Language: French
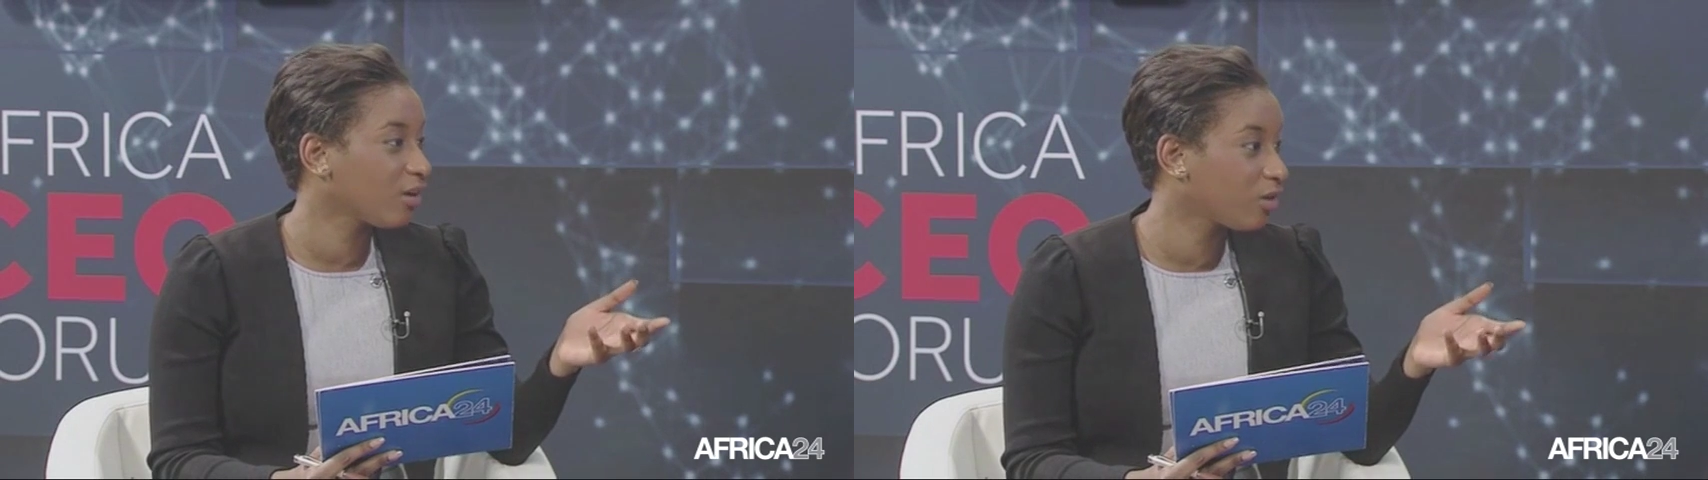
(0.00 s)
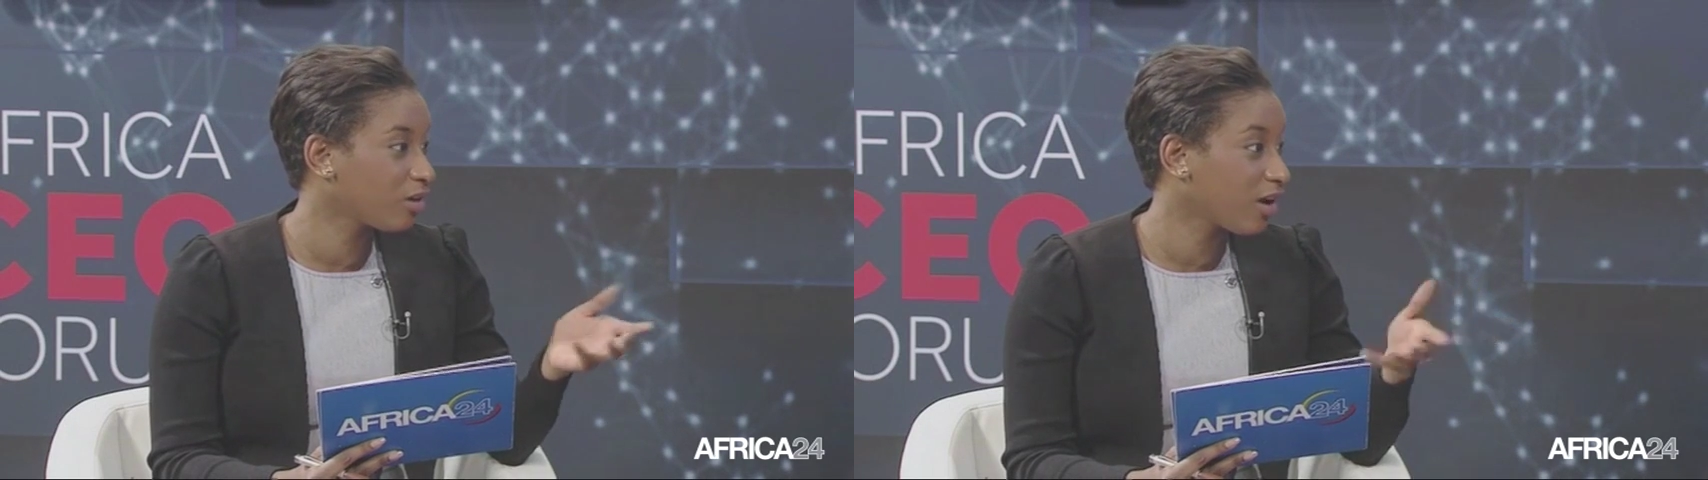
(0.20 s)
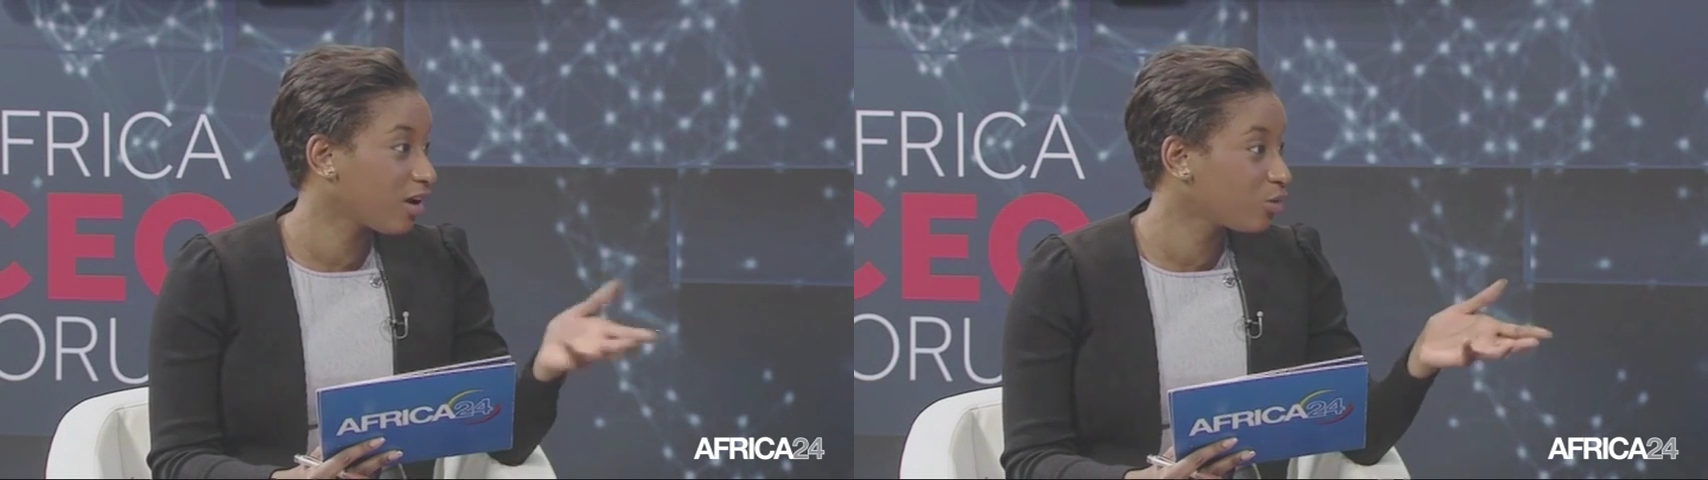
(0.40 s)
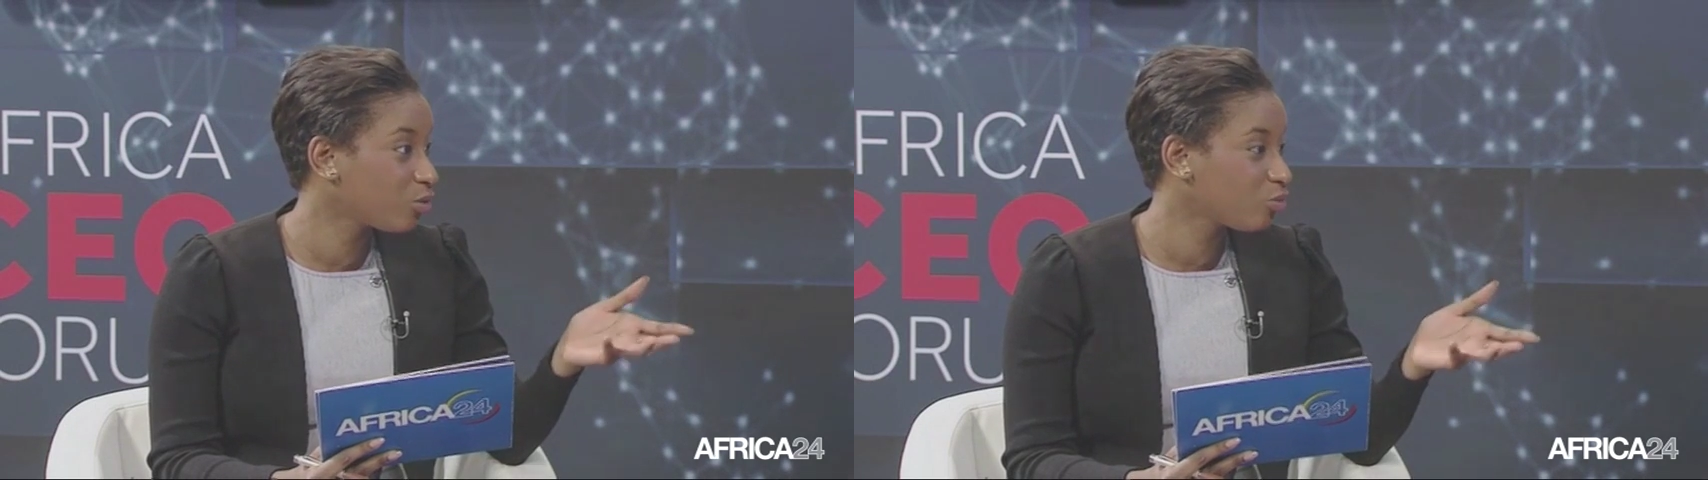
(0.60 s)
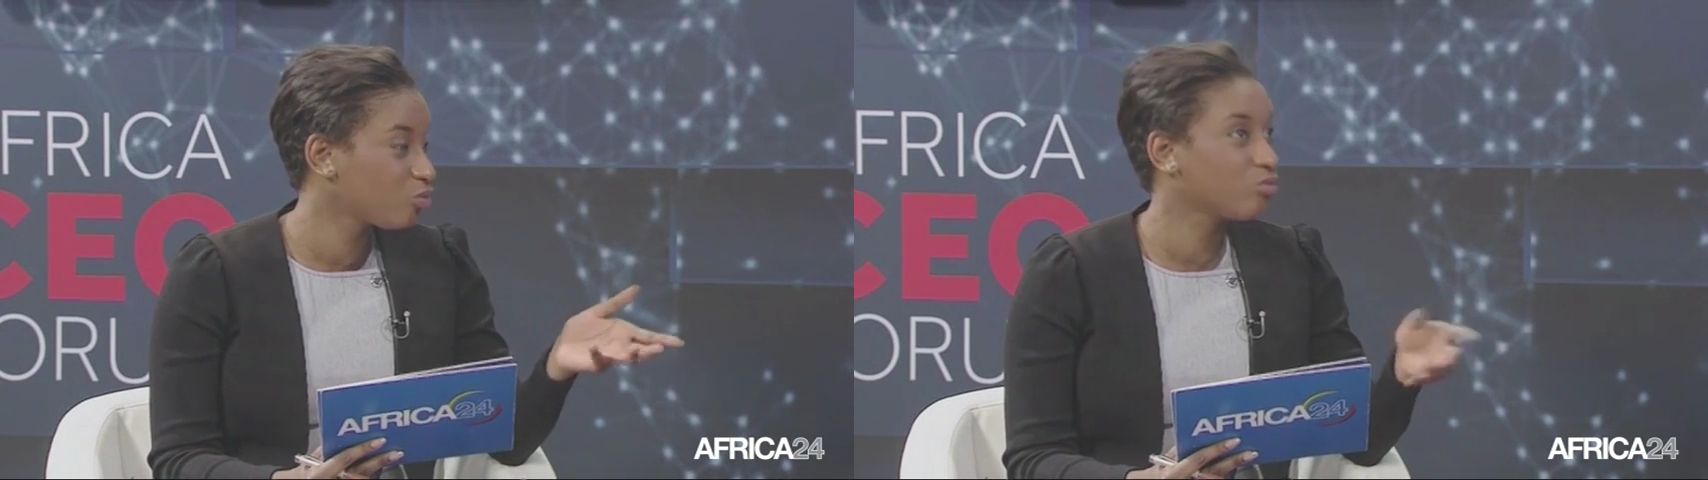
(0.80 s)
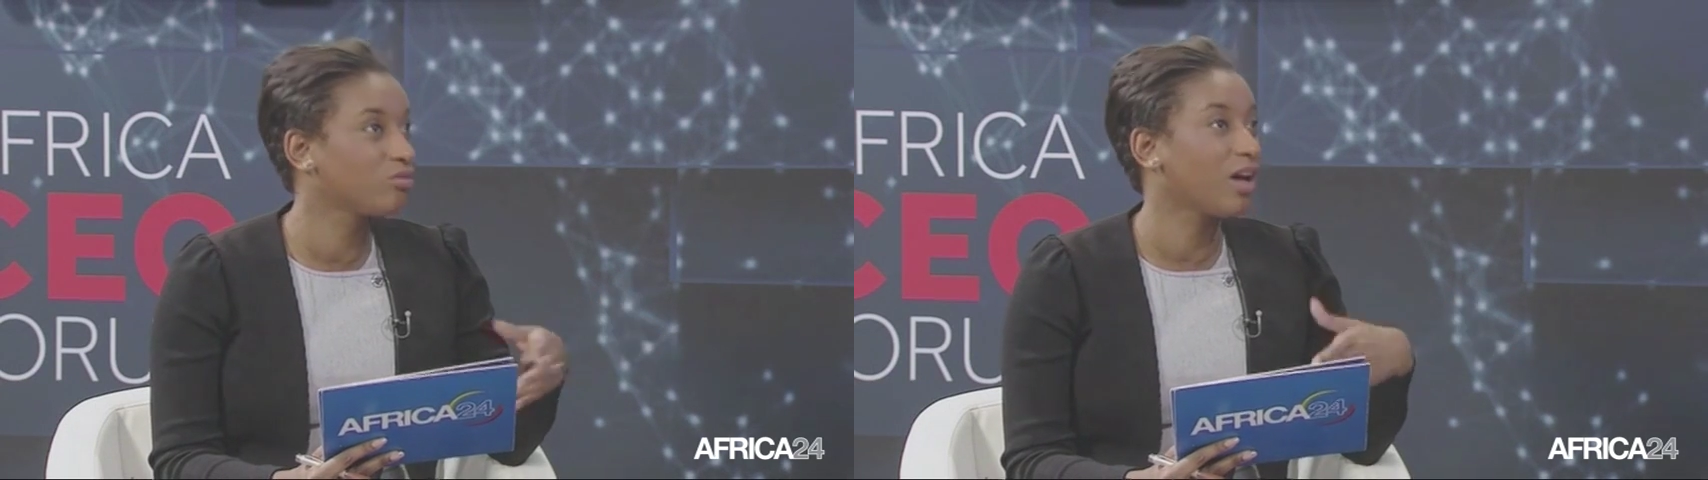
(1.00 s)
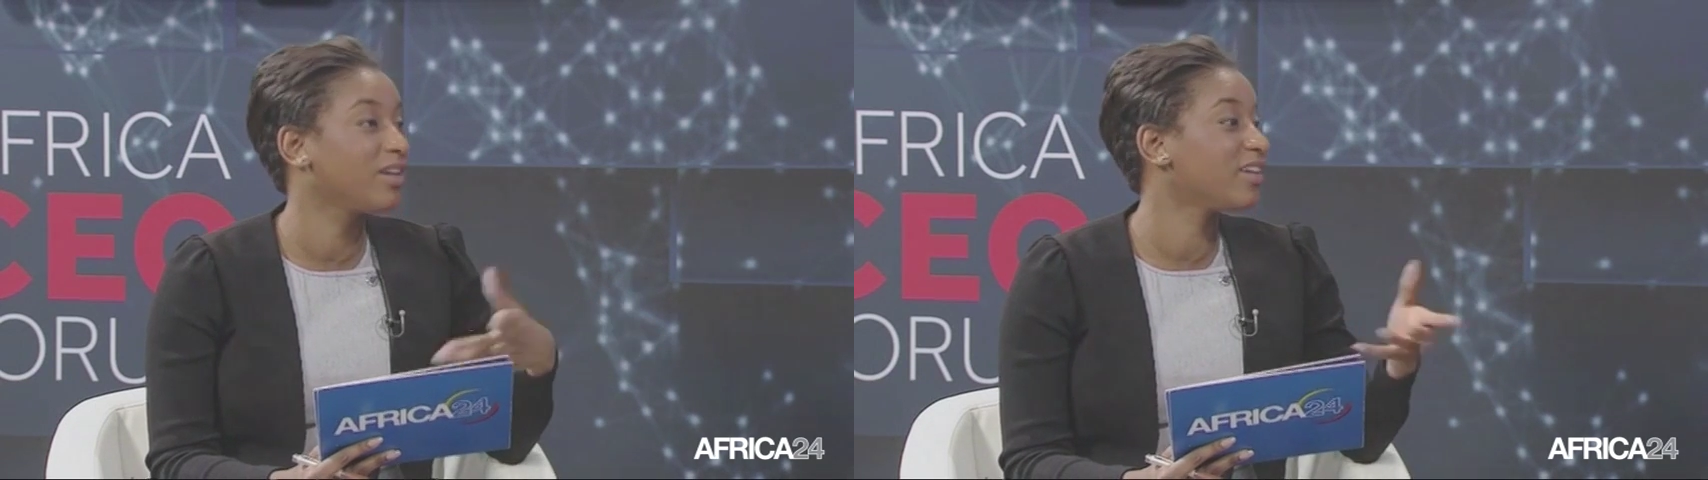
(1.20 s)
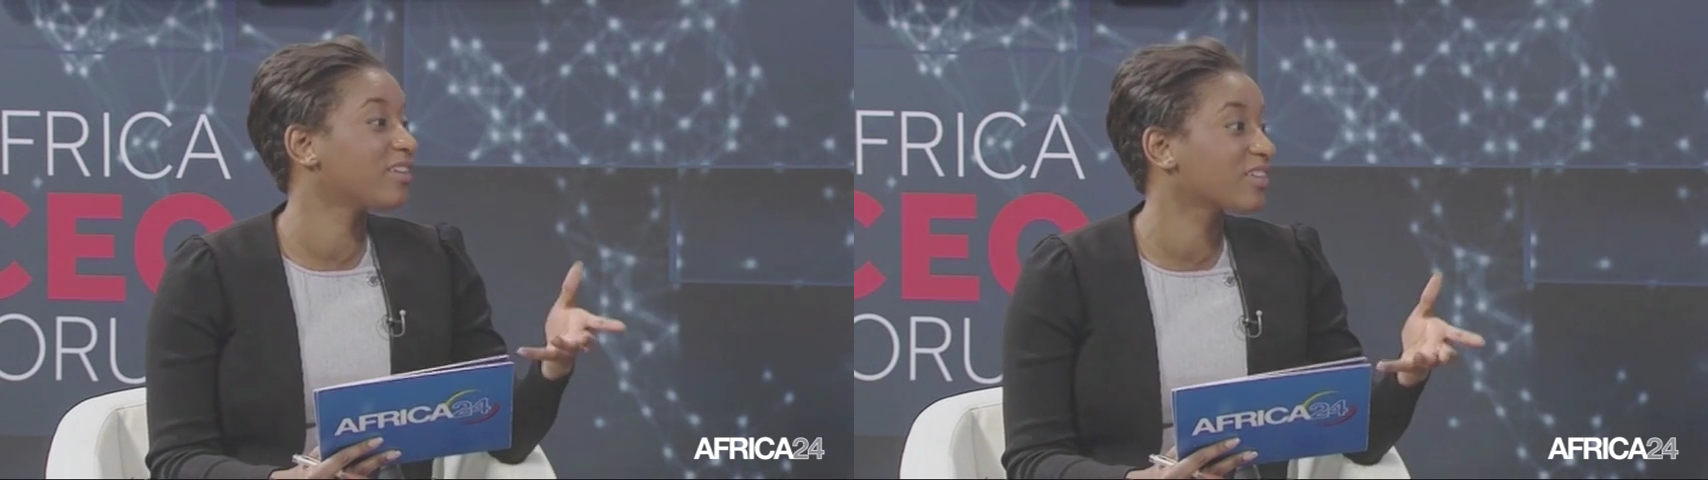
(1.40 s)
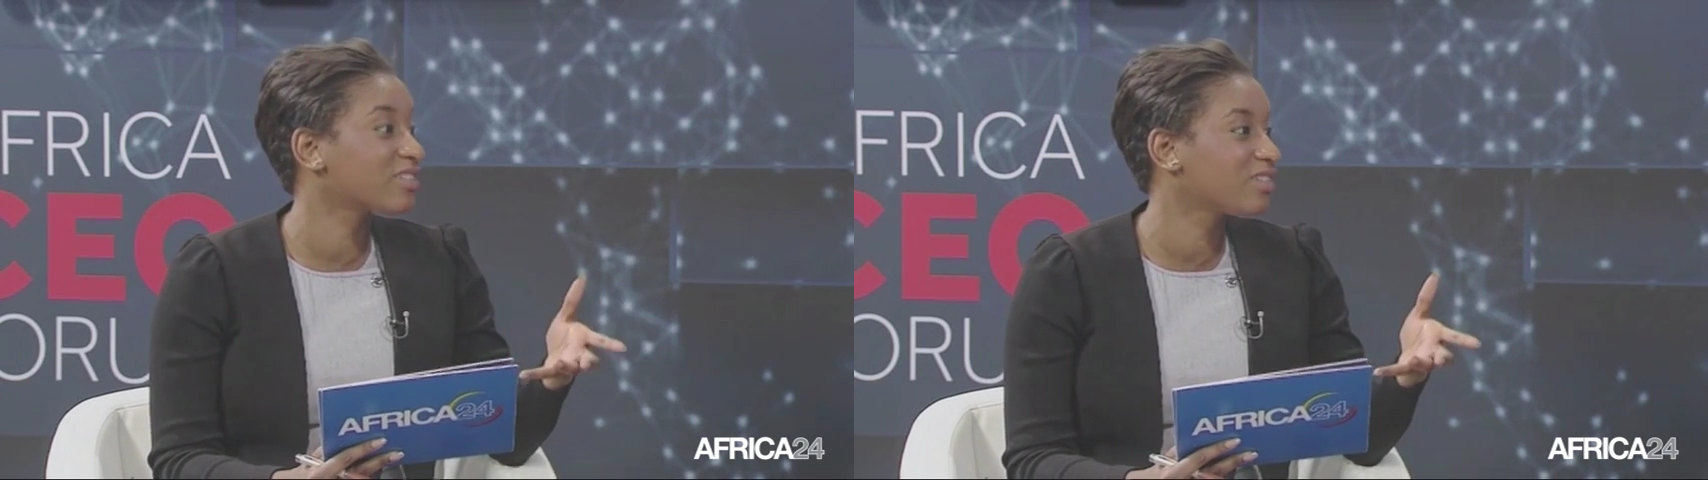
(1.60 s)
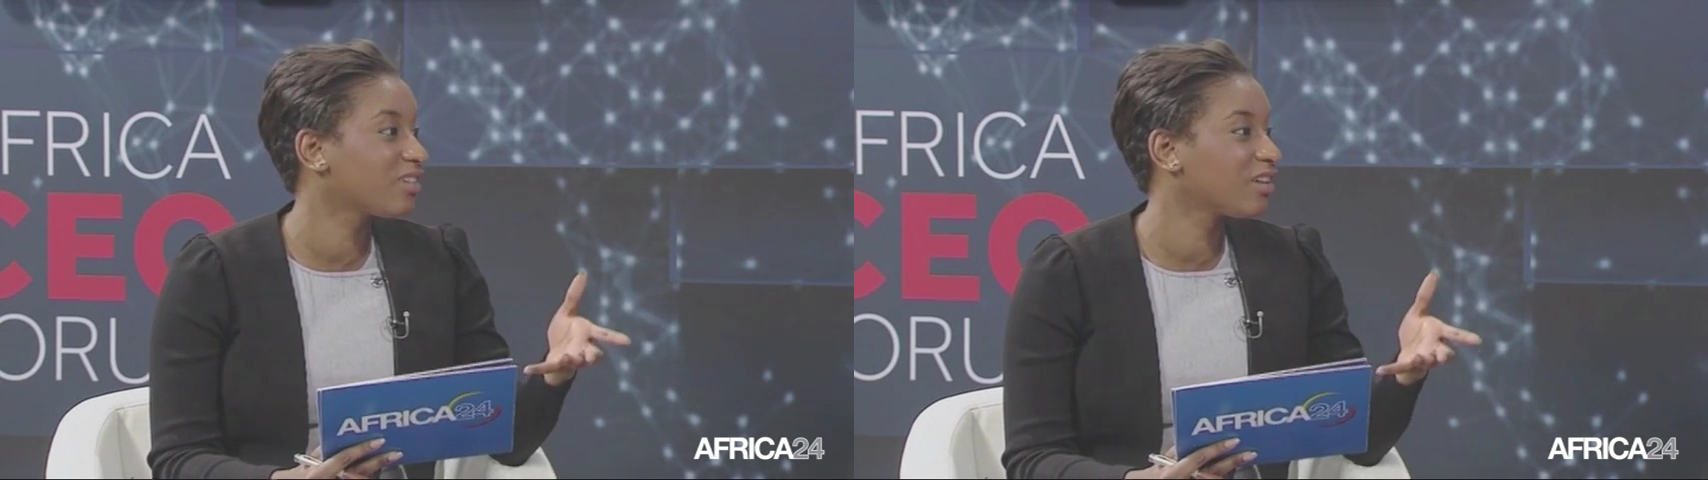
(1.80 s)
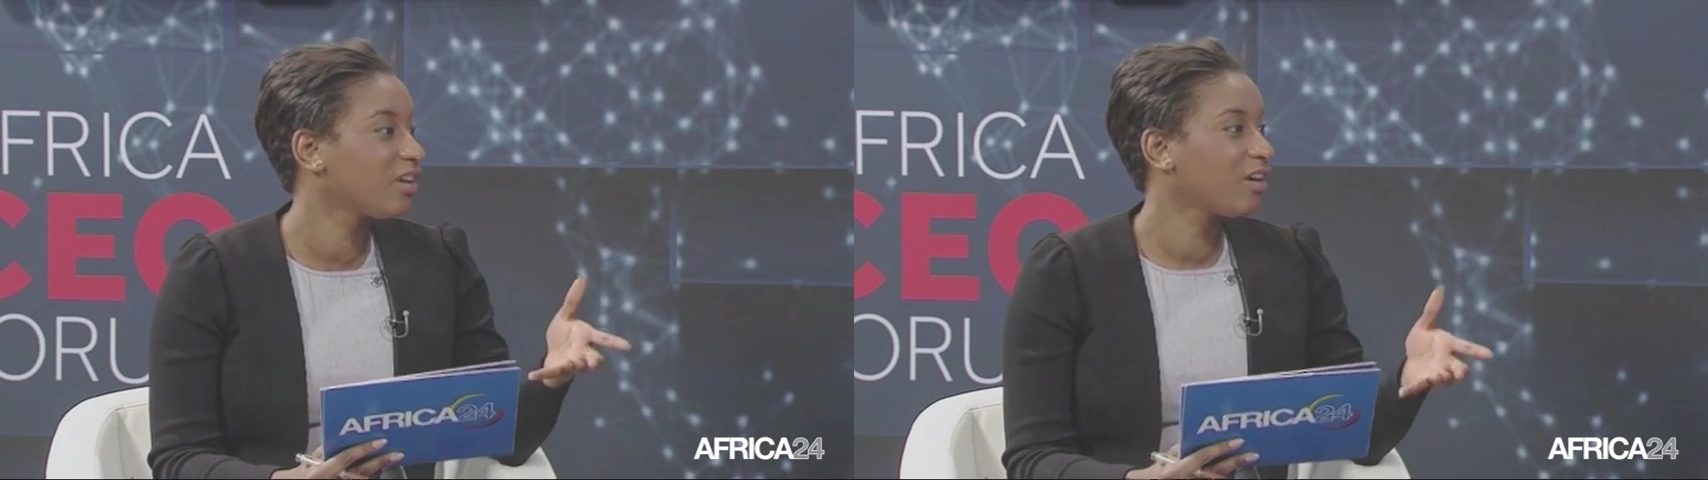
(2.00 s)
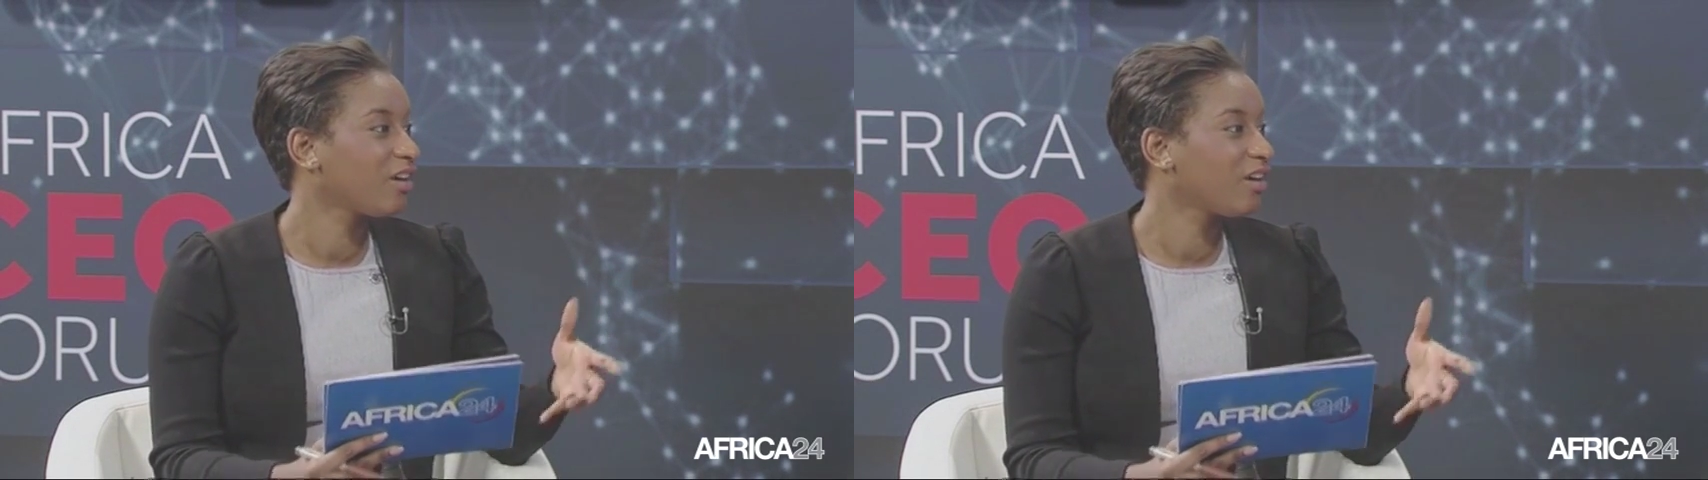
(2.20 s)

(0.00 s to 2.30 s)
à l'eau ou à l'électricité